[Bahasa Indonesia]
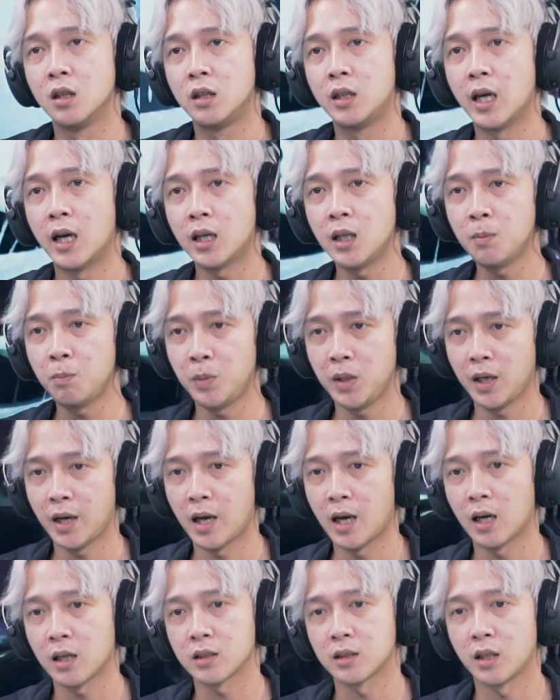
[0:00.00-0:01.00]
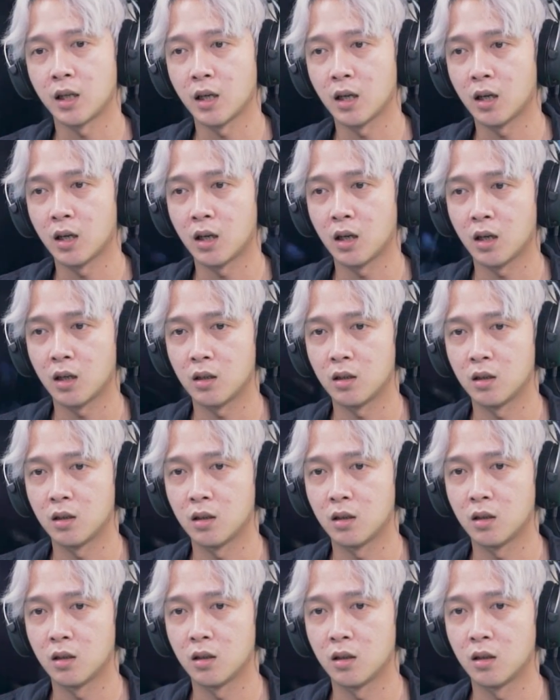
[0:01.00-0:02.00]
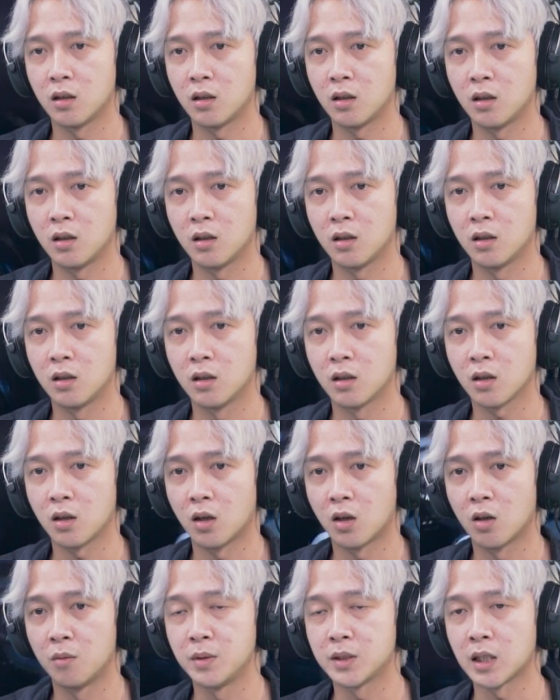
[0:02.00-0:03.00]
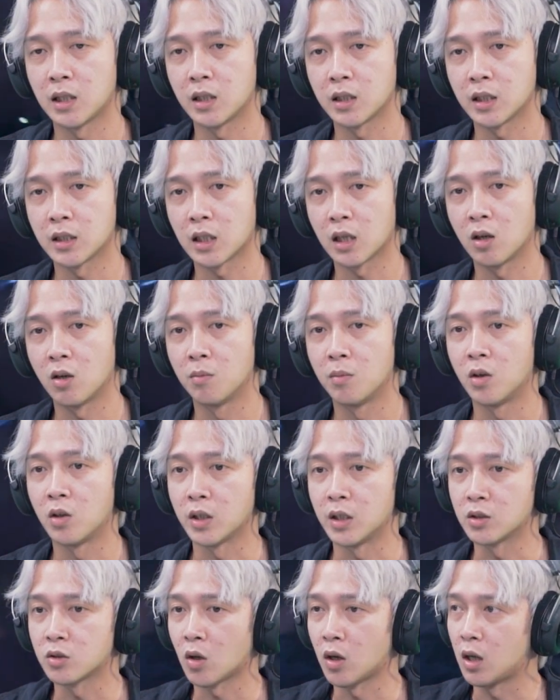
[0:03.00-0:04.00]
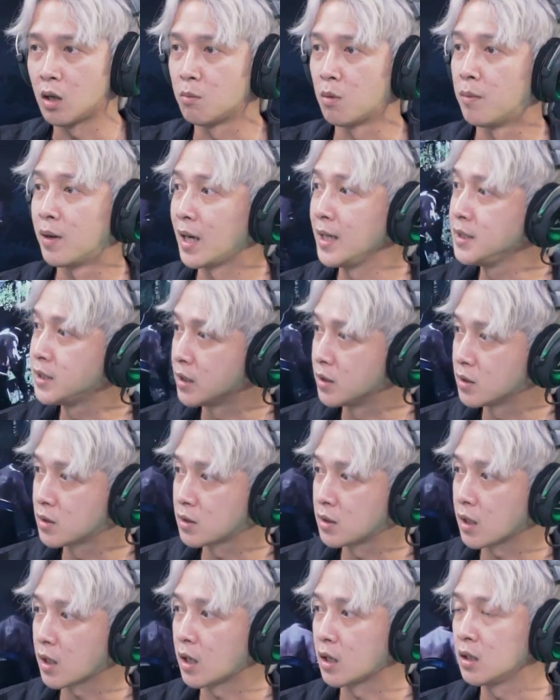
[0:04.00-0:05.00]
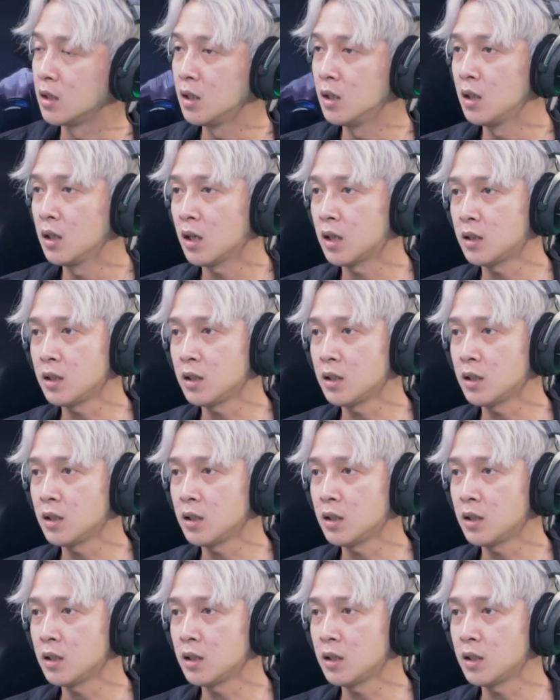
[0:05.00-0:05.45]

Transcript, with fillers: dari pihaknya uh, kalau misalnya kita ngomongin soal Mobile Legends ya kan, mm.